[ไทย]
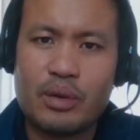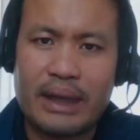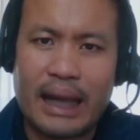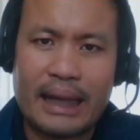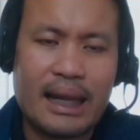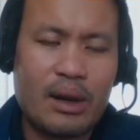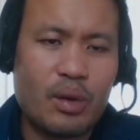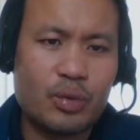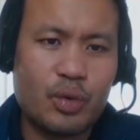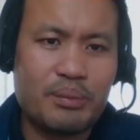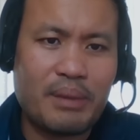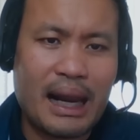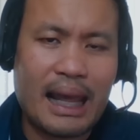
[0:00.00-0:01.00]
ตัวไหนท่านลง
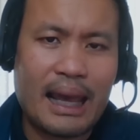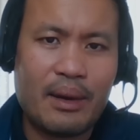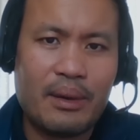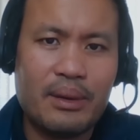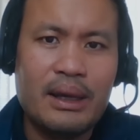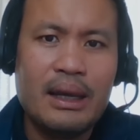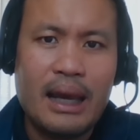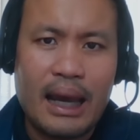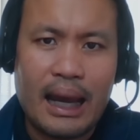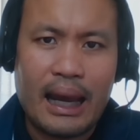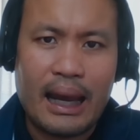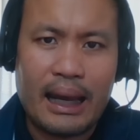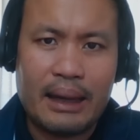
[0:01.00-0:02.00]
ทุนมาแล้ว
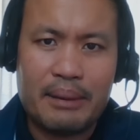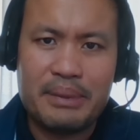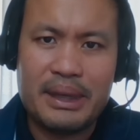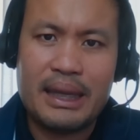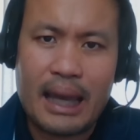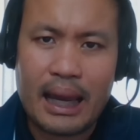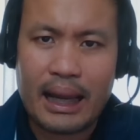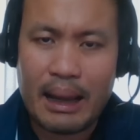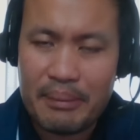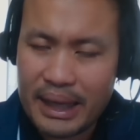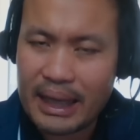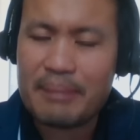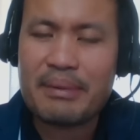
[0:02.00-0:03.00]
มีกำ
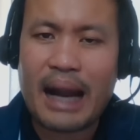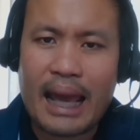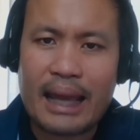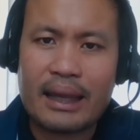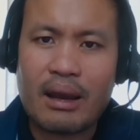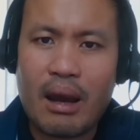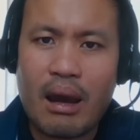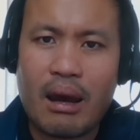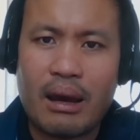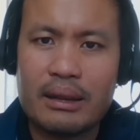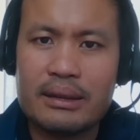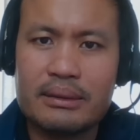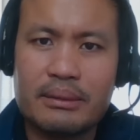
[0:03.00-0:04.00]
ไรกำไรก็
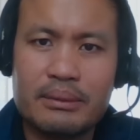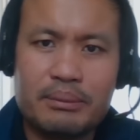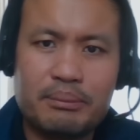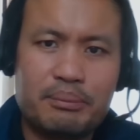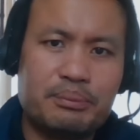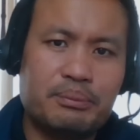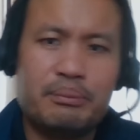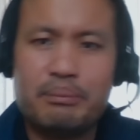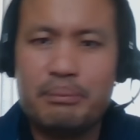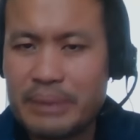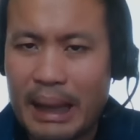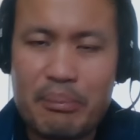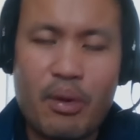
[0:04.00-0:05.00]

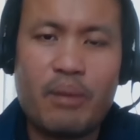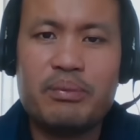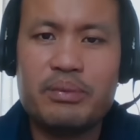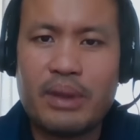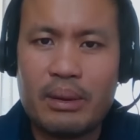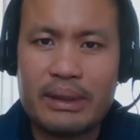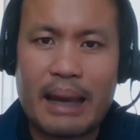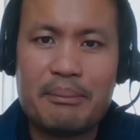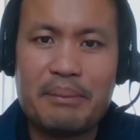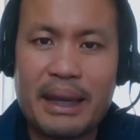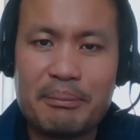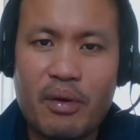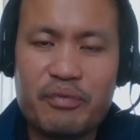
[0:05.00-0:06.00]
ทำทำ
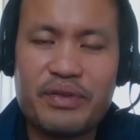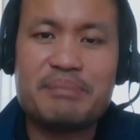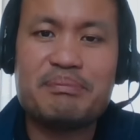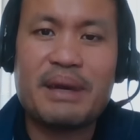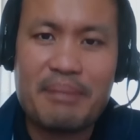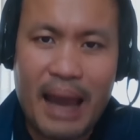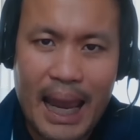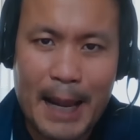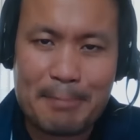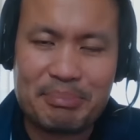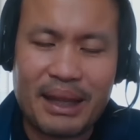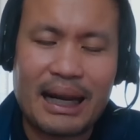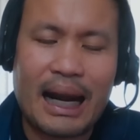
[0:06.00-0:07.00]
เมคโปรฟิตไปบ้าง
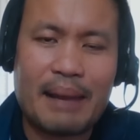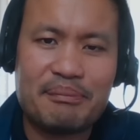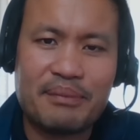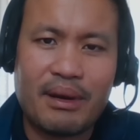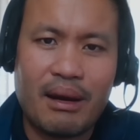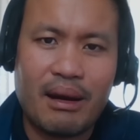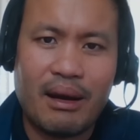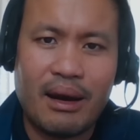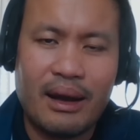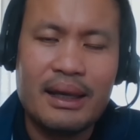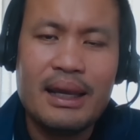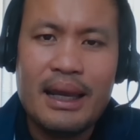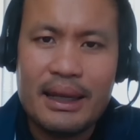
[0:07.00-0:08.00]
นะครับก็
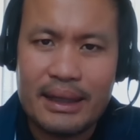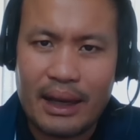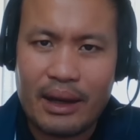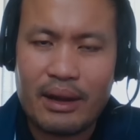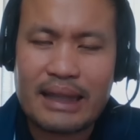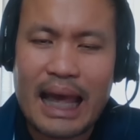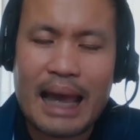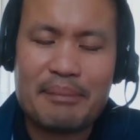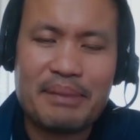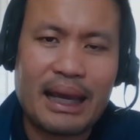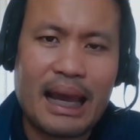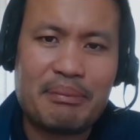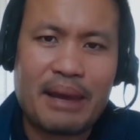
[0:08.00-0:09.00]
อย่างไรก็ตาม
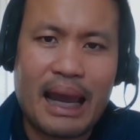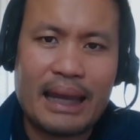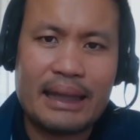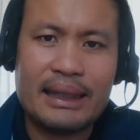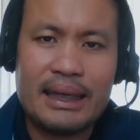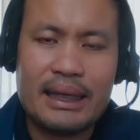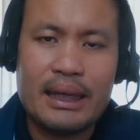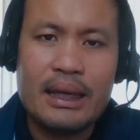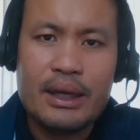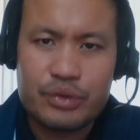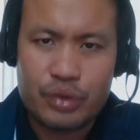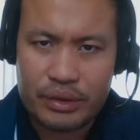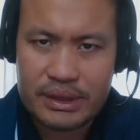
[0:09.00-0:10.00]
นะครับใครที่
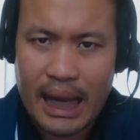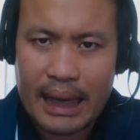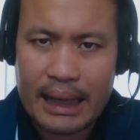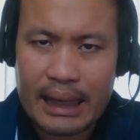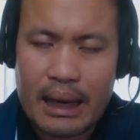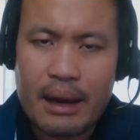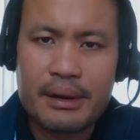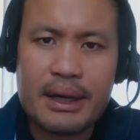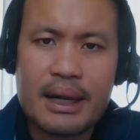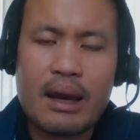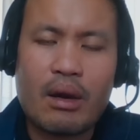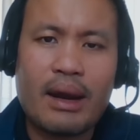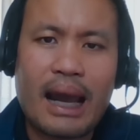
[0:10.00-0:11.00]
สนใจเรื่
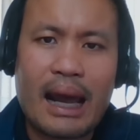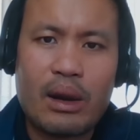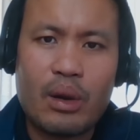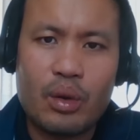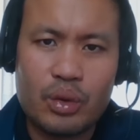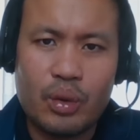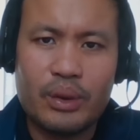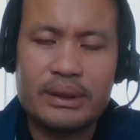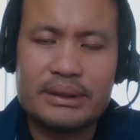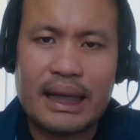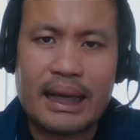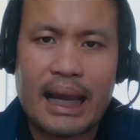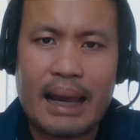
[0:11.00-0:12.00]
องของการลงทุน
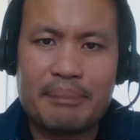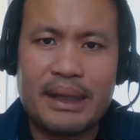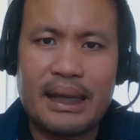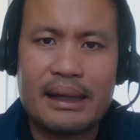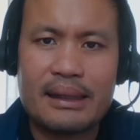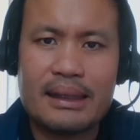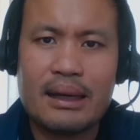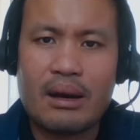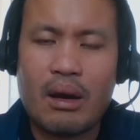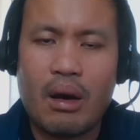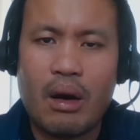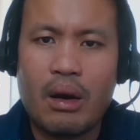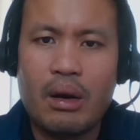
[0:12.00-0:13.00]
นะครับในเรื่อง
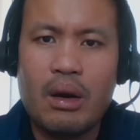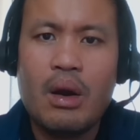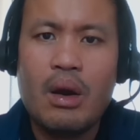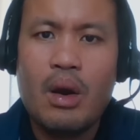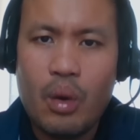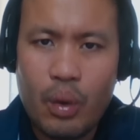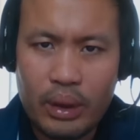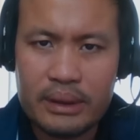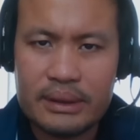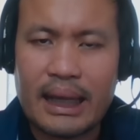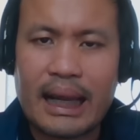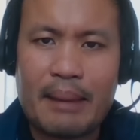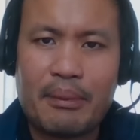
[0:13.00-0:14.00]
ของหุ้น
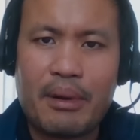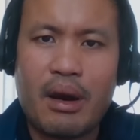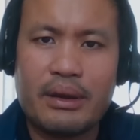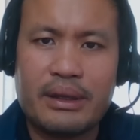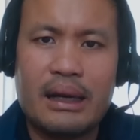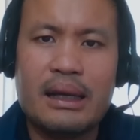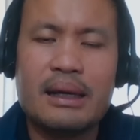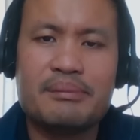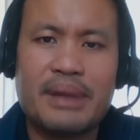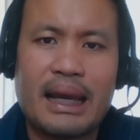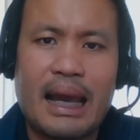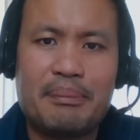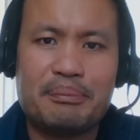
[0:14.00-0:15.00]
นะครับก็อย่าลืม
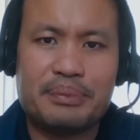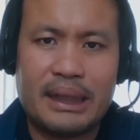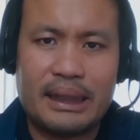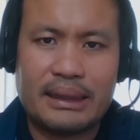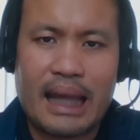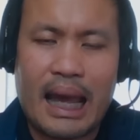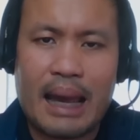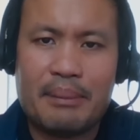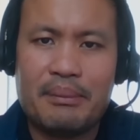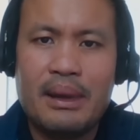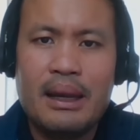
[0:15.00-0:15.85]
นะครับติดตาม